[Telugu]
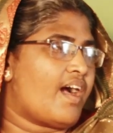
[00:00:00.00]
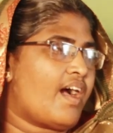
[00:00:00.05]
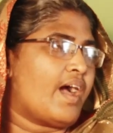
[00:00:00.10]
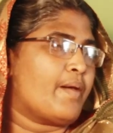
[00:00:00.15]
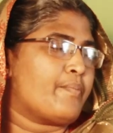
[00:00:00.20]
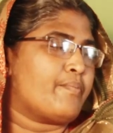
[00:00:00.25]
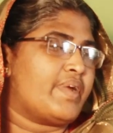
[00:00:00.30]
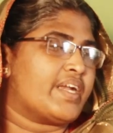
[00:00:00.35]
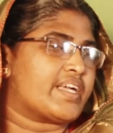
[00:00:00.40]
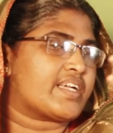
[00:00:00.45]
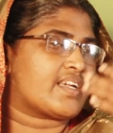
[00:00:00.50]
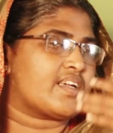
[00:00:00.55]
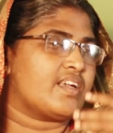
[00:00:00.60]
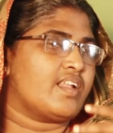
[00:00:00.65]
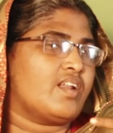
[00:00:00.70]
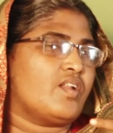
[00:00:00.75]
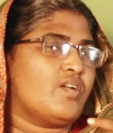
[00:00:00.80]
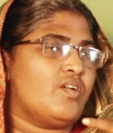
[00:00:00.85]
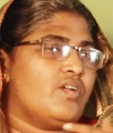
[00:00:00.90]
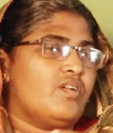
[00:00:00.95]
ఆ
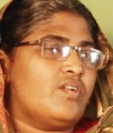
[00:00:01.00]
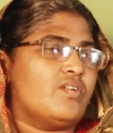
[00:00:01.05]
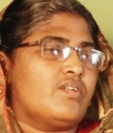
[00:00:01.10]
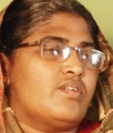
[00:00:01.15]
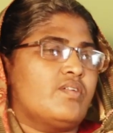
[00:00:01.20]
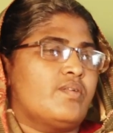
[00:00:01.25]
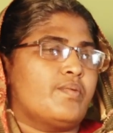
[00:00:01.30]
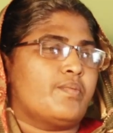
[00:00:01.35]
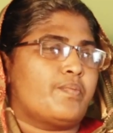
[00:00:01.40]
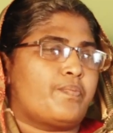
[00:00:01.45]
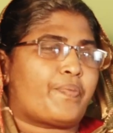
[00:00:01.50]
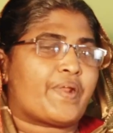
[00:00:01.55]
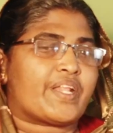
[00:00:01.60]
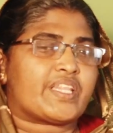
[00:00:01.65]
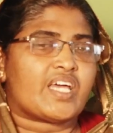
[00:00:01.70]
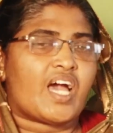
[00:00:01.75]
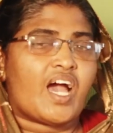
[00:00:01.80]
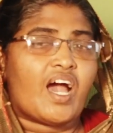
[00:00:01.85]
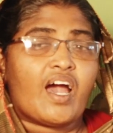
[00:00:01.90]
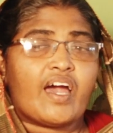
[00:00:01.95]
మెట్లలో
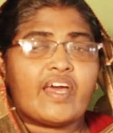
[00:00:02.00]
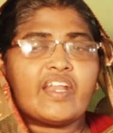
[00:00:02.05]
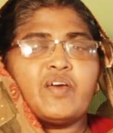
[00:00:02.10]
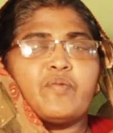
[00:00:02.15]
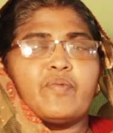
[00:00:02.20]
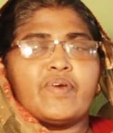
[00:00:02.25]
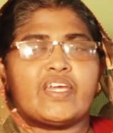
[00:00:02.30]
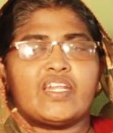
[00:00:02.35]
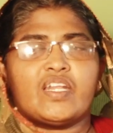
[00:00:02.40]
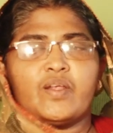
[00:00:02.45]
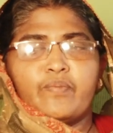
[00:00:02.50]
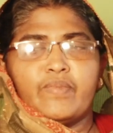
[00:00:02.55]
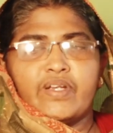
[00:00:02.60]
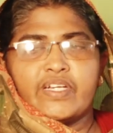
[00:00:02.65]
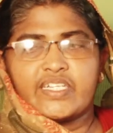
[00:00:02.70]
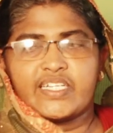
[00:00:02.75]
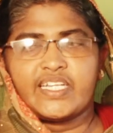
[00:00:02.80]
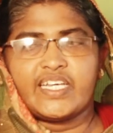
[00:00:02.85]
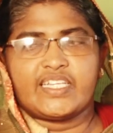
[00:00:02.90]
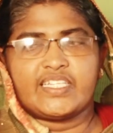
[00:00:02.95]
ప్రధానమైన
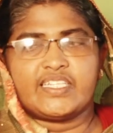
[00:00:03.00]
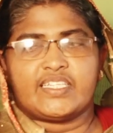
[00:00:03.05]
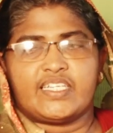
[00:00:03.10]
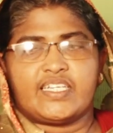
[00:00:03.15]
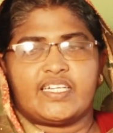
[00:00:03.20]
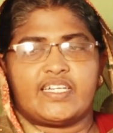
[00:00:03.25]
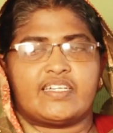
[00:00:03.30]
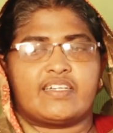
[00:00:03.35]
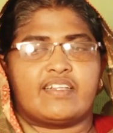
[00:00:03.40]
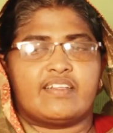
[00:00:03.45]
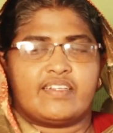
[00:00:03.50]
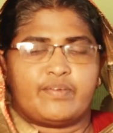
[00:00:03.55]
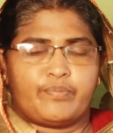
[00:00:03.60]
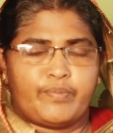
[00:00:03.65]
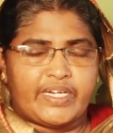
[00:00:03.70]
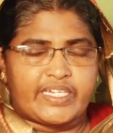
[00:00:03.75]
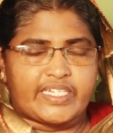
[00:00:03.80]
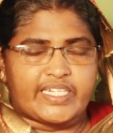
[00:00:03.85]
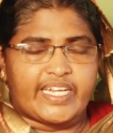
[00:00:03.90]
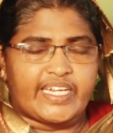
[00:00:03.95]
మెట్టేంది అంటే
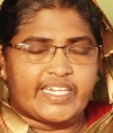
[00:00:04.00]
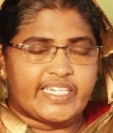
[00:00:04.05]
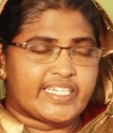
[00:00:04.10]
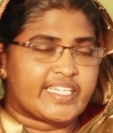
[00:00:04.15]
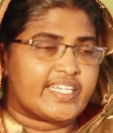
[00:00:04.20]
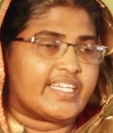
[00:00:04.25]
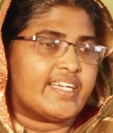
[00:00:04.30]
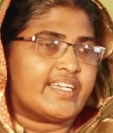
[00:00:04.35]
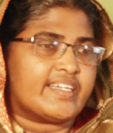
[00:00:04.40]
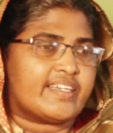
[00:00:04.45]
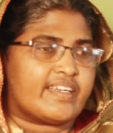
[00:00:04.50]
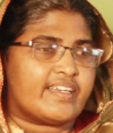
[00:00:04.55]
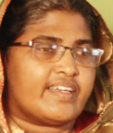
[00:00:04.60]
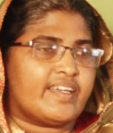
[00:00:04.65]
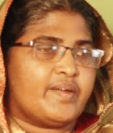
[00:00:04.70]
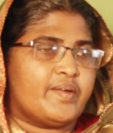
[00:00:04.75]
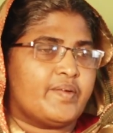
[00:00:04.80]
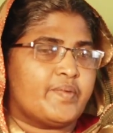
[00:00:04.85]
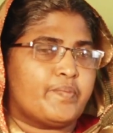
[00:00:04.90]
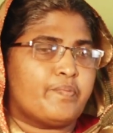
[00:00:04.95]
మెట్టేంటి అంటే
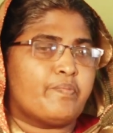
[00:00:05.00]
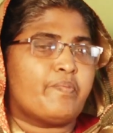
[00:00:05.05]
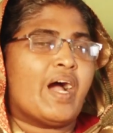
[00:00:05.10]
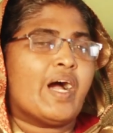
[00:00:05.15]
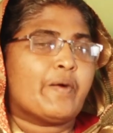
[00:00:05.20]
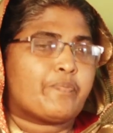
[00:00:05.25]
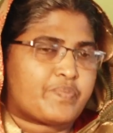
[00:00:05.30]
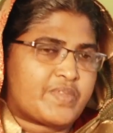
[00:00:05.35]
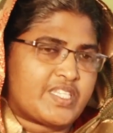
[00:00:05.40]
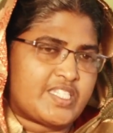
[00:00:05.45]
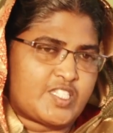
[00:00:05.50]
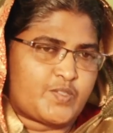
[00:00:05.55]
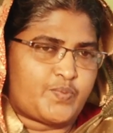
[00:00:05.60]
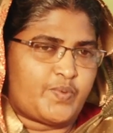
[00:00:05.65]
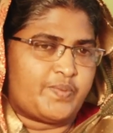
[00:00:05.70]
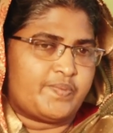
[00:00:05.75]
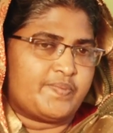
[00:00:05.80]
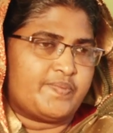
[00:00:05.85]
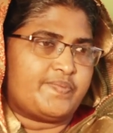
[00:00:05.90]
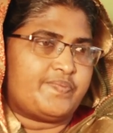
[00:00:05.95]

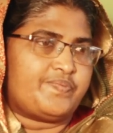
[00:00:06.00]
బాప్తిస్మం